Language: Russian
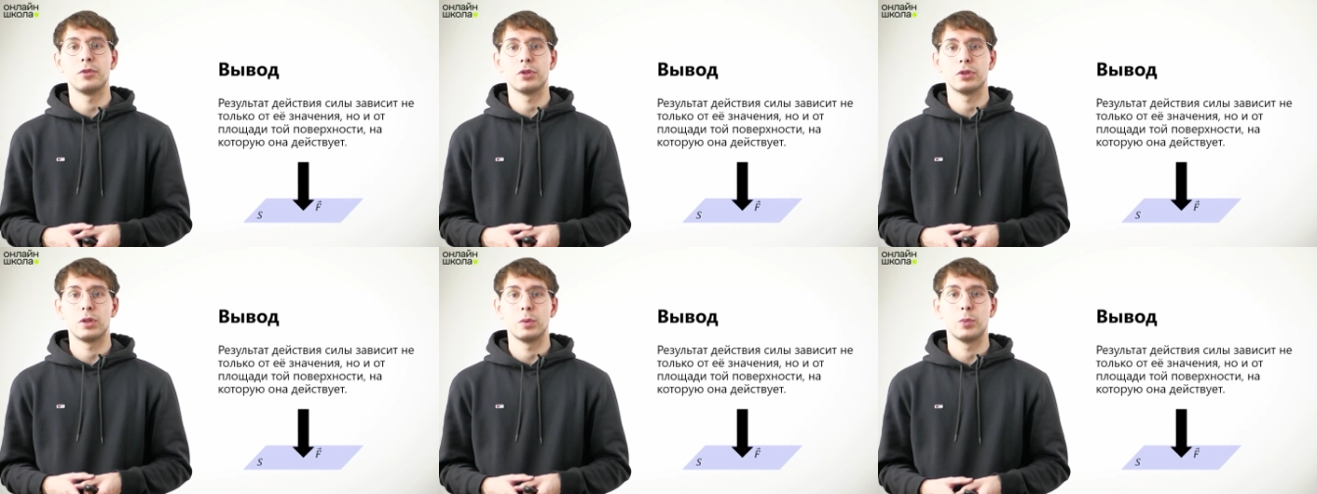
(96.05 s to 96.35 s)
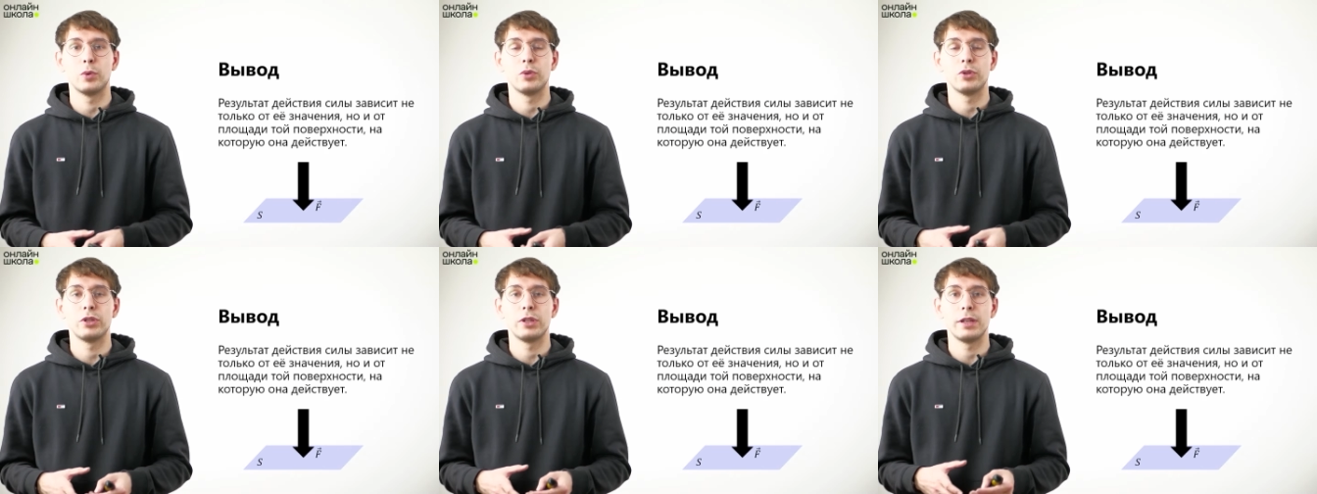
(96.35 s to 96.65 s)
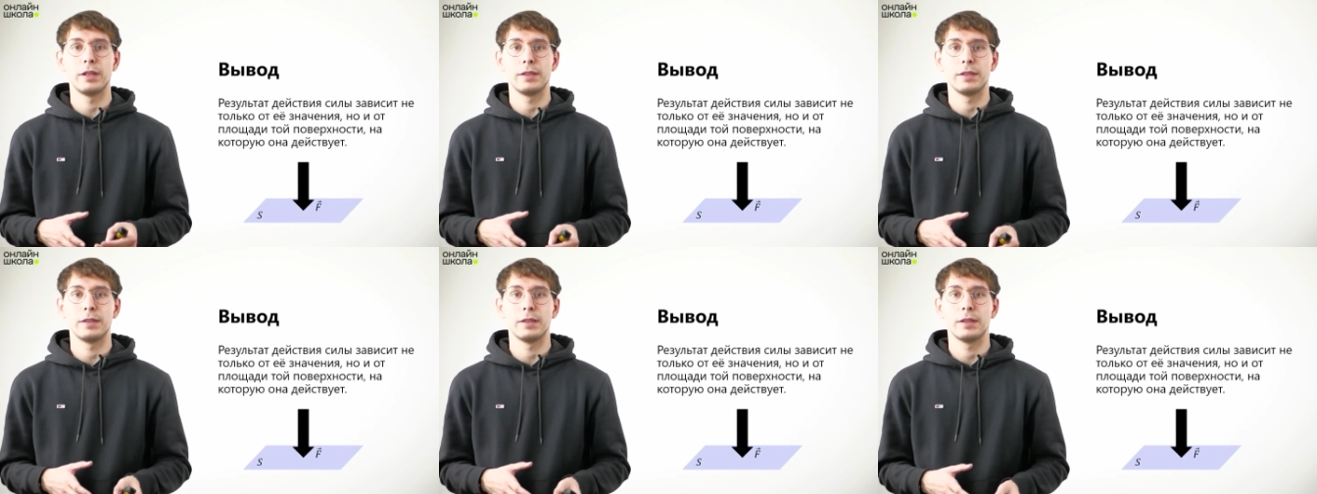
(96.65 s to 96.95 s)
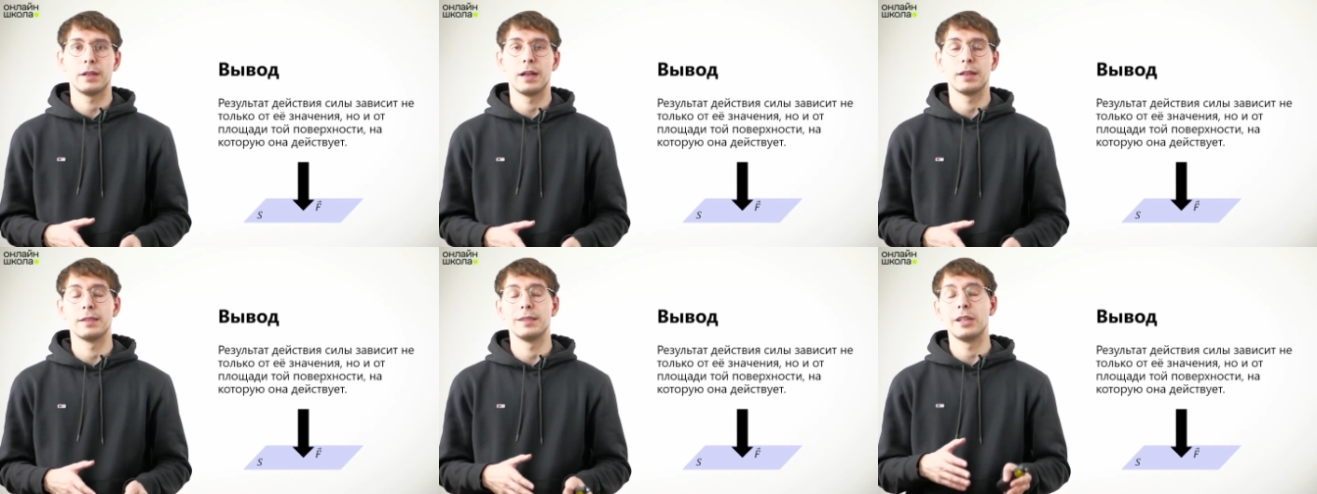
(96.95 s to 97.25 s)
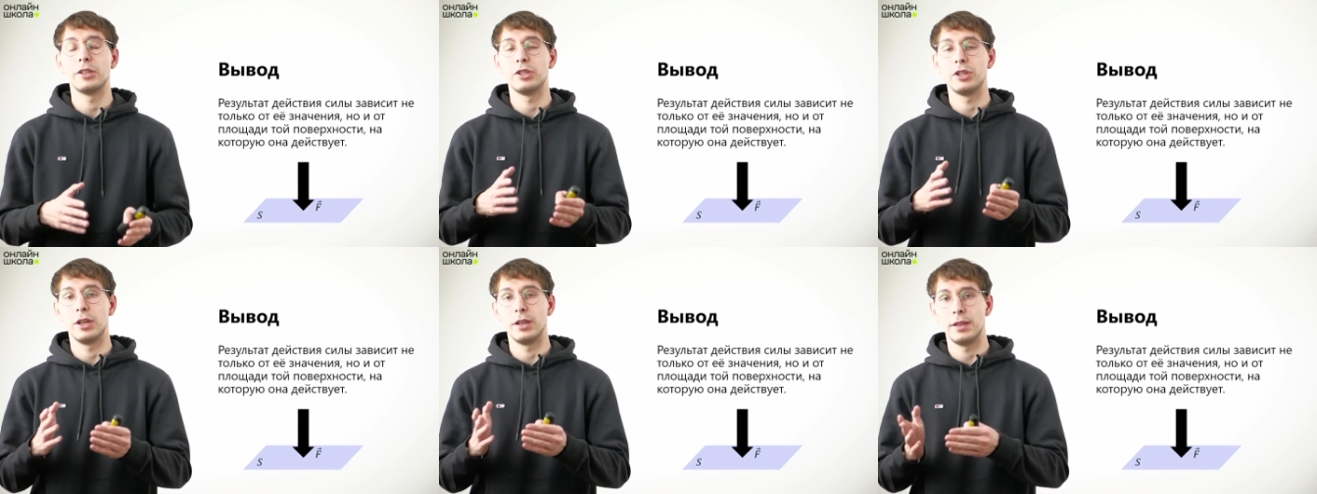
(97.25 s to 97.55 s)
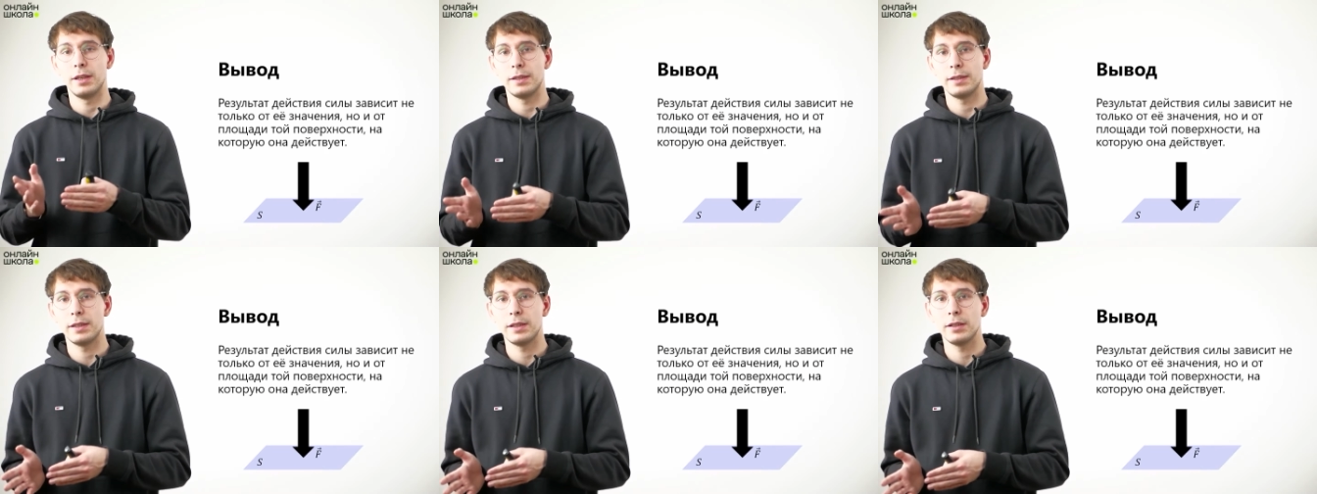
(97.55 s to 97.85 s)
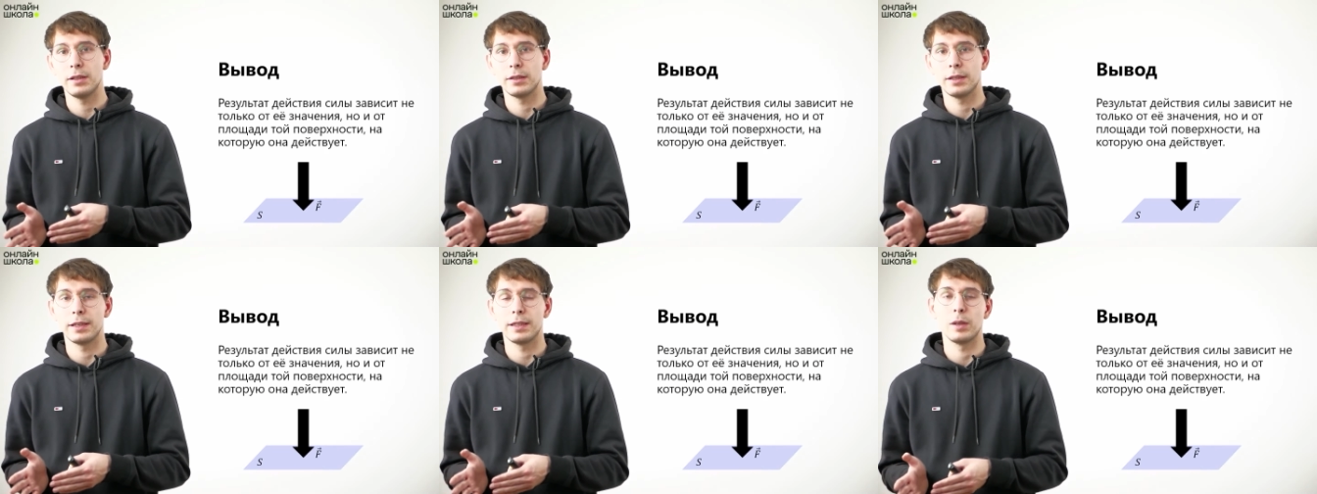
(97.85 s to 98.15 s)
чтобы учесть как значение
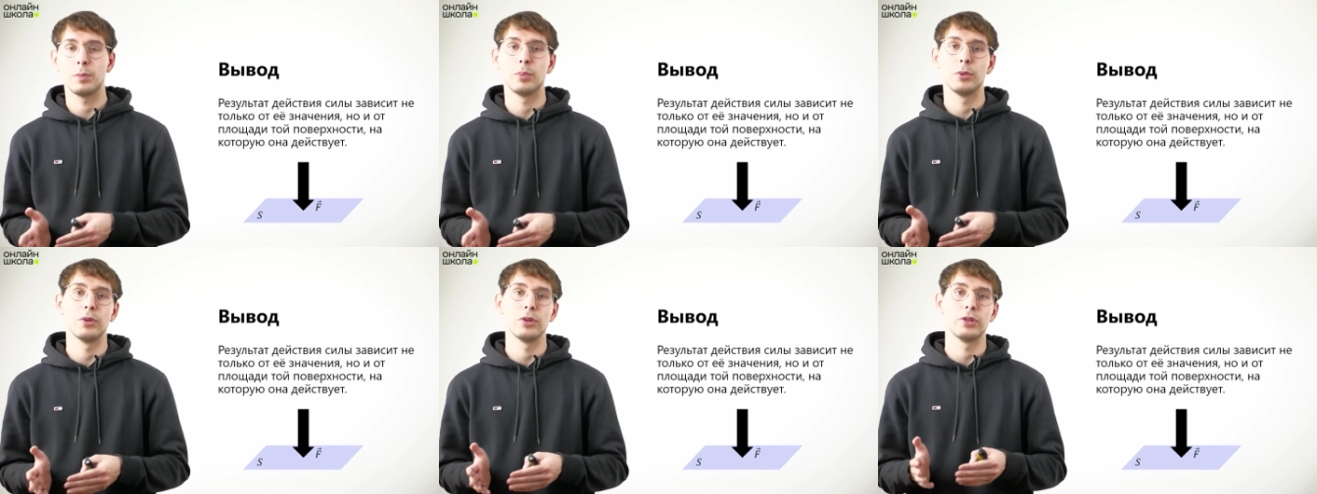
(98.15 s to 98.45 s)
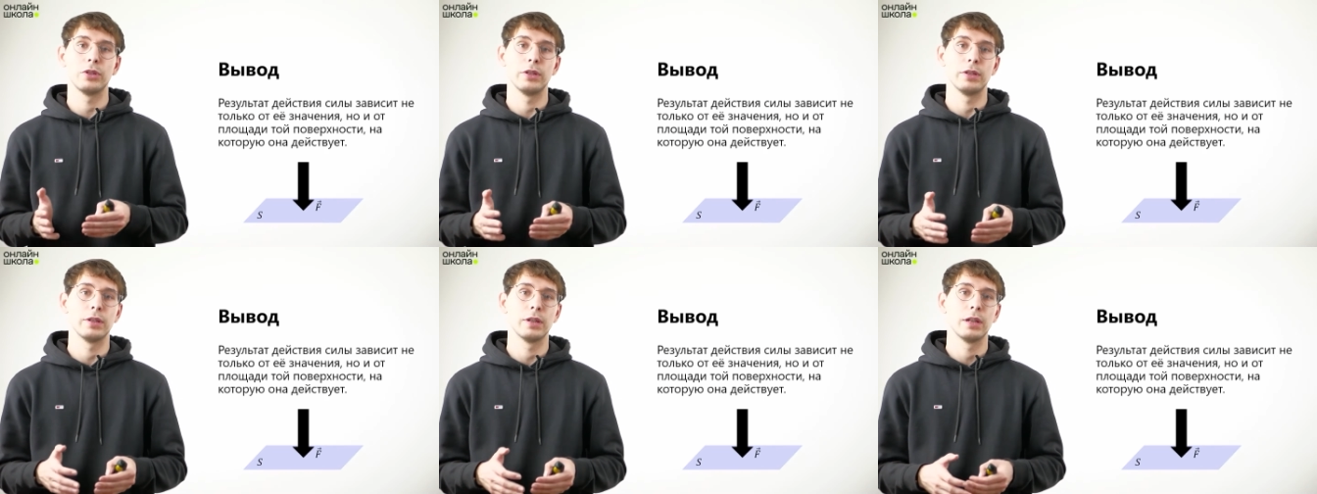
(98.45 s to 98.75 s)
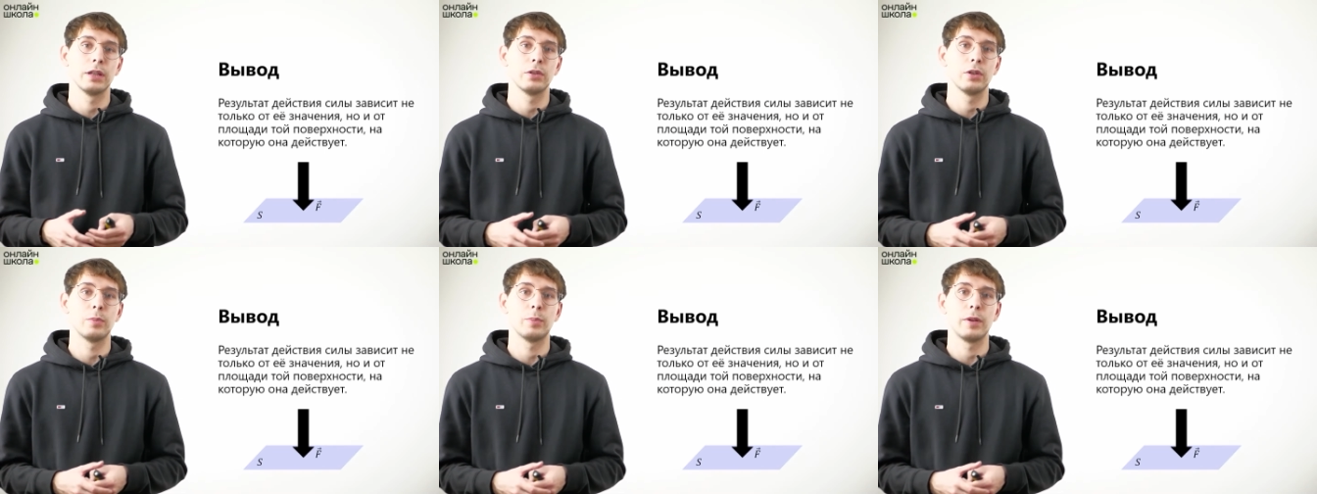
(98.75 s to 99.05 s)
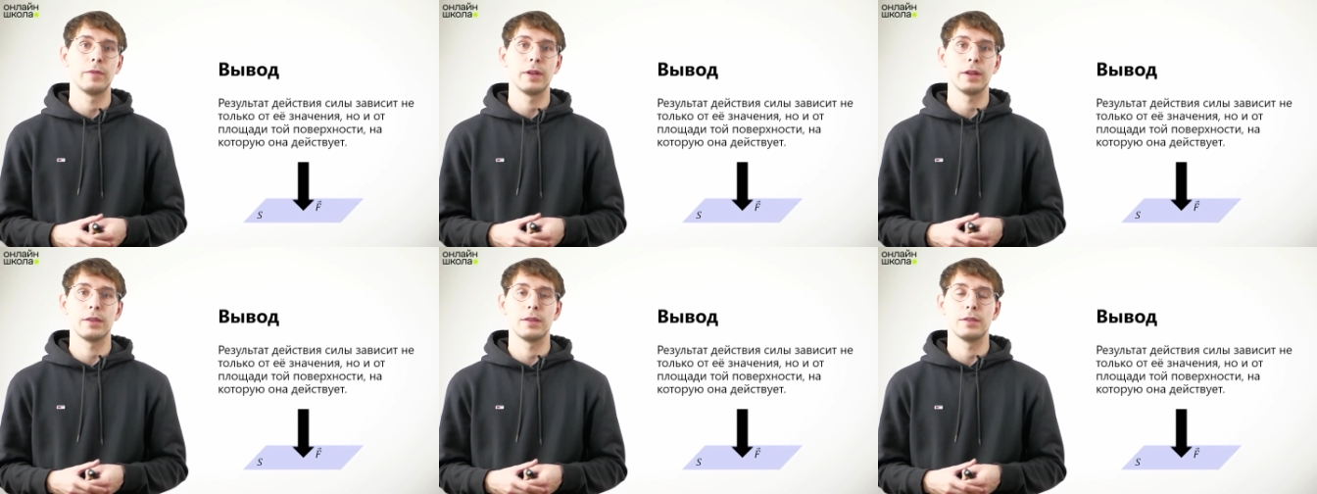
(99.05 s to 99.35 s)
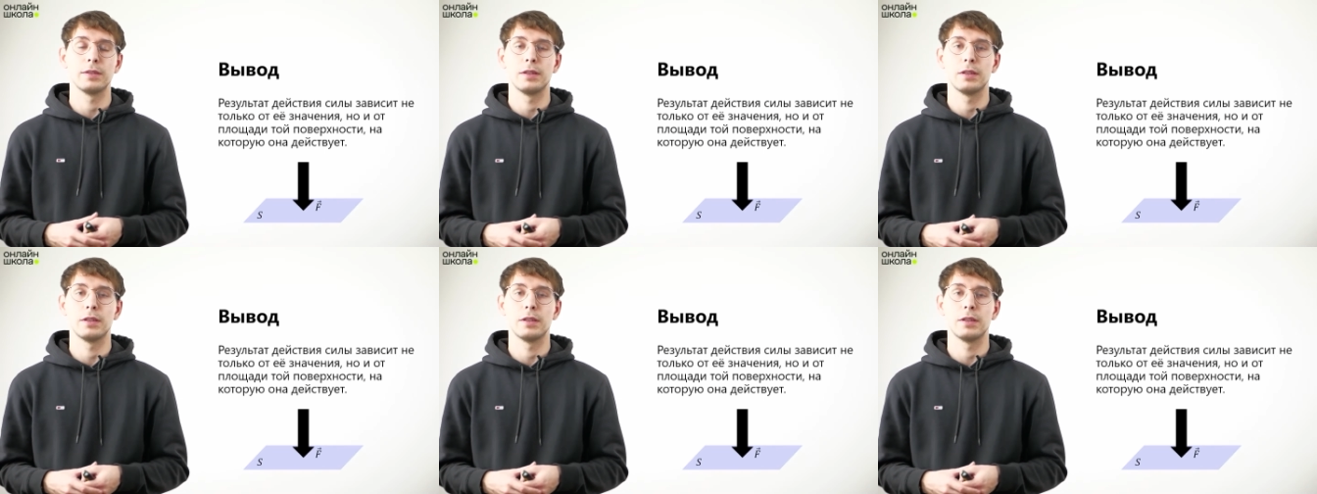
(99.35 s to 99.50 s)
силы, так и площадь той поверхности,